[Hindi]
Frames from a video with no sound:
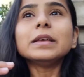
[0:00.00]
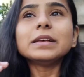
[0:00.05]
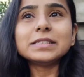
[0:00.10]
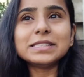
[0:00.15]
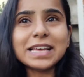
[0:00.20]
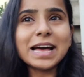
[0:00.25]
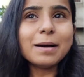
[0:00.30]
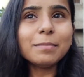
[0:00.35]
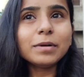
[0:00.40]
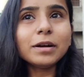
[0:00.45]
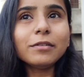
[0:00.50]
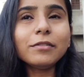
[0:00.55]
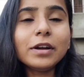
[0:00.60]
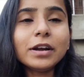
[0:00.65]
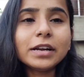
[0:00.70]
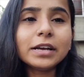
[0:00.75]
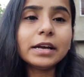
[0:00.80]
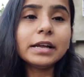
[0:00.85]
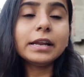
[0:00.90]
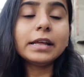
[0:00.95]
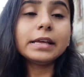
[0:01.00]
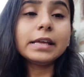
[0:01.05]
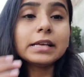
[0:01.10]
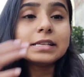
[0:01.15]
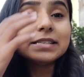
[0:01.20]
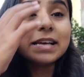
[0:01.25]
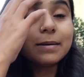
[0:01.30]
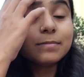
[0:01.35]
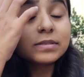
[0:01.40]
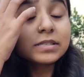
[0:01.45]
एग्ज़ाम का वेट करें कि
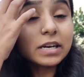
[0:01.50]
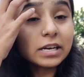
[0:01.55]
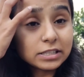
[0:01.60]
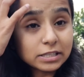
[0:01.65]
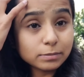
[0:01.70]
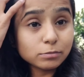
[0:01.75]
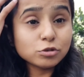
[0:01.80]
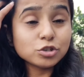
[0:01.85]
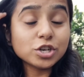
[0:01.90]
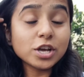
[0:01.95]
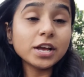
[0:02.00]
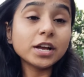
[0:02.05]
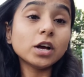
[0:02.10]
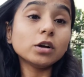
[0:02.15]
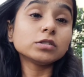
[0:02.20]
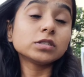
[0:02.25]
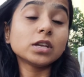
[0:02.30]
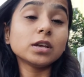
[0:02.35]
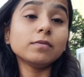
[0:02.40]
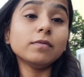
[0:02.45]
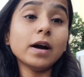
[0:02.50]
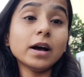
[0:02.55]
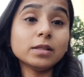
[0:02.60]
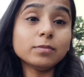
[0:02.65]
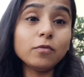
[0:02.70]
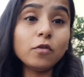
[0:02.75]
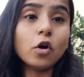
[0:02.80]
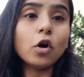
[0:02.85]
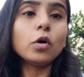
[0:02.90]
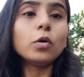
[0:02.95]
एग्ज़ाम्स ख़त्म हो जाएगा उसके बाद
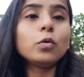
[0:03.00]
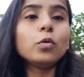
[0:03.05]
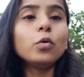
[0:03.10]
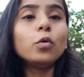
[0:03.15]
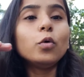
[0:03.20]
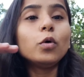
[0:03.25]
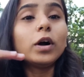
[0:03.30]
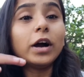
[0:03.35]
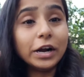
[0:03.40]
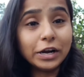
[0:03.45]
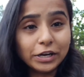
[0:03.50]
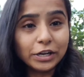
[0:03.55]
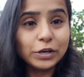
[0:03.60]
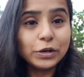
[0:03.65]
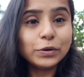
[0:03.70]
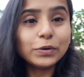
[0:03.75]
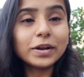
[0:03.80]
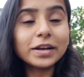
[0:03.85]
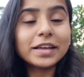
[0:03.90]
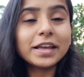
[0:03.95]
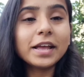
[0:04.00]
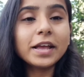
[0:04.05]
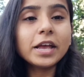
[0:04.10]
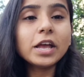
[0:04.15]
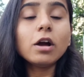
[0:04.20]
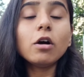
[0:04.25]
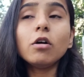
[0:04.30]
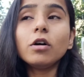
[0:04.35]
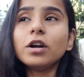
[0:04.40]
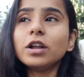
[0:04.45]
ब्लॉग को कंटिन्यू
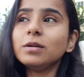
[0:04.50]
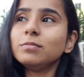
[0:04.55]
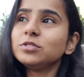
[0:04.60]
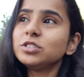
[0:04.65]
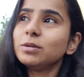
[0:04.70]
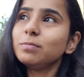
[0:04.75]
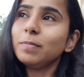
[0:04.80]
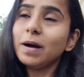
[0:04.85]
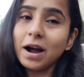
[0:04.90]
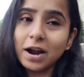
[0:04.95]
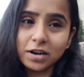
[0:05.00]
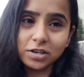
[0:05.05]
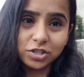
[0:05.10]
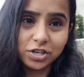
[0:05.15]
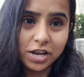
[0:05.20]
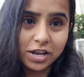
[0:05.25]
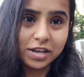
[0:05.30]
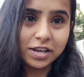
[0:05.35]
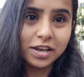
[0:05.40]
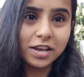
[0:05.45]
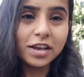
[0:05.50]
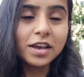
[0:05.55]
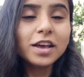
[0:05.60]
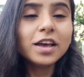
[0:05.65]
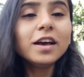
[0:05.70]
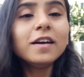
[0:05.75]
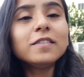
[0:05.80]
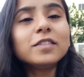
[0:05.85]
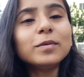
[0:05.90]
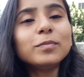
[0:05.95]
रखेंगे और हम जब बाहर जाएंगे
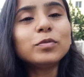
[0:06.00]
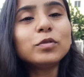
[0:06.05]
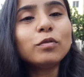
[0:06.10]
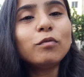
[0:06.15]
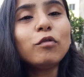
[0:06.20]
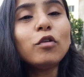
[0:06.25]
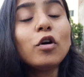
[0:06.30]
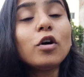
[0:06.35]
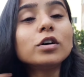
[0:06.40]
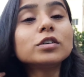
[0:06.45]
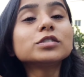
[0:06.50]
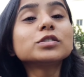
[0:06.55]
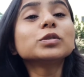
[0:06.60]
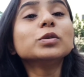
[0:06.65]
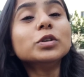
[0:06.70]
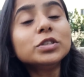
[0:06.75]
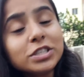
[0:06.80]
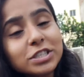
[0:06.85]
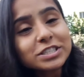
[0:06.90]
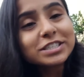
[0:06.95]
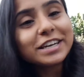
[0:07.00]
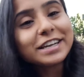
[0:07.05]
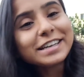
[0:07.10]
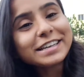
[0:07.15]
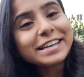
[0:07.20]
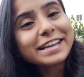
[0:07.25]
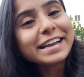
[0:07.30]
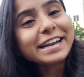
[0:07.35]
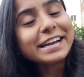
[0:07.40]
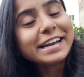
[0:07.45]
तब तो ब्लॉग्स कोशिश
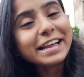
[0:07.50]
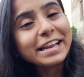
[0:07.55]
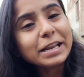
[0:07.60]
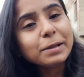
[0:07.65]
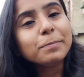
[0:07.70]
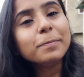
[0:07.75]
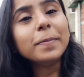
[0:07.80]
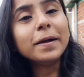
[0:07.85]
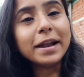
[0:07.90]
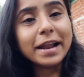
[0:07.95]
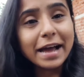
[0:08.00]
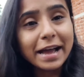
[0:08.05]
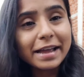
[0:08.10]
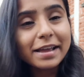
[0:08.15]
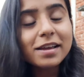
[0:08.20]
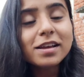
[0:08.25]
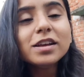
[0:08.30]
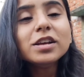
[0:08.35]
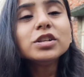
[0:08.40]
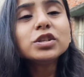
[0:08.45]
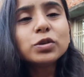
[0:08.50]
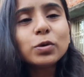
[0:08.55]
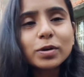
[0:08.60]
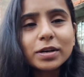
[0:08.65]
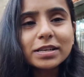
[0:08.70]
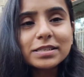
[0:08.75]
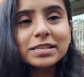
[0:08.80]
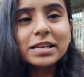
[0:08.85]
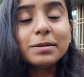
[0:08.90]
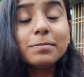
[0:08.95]
करेंगे कि डेली बनाएं
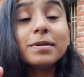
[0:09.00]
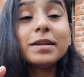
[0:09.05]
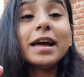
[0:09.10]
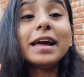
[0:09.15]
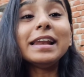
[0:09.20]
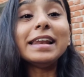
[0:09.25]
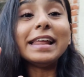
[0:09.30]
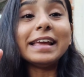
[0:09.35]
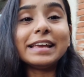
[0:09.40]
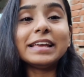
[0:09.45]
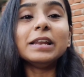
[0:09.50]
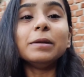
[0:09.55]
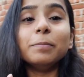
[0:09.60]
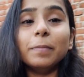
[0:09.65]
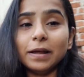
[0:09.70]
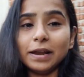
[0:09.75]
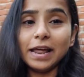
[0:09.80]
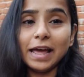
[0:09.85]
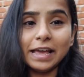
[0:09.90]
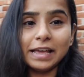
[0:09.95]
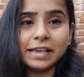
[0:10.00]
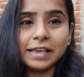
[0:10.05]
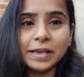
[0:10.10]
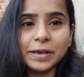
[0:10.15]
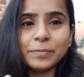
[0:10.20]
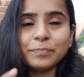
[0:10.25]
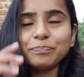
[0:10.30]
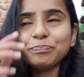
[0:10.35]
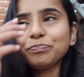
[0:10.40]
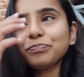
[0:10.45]
छोटा सा ही बनाएं लेकिन
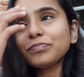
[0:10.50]
बनाएंगे